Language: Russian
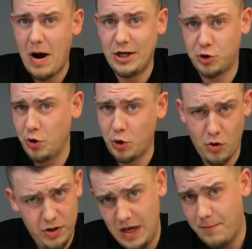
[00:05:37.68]
большой
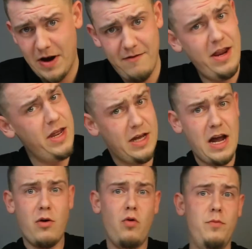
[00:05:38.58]
дрон и проверить,
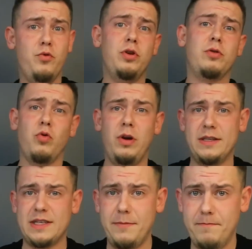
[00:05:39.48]
как он будет
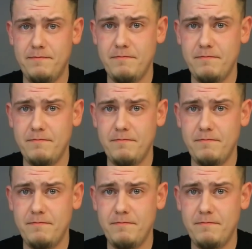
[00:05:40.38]
рулиться.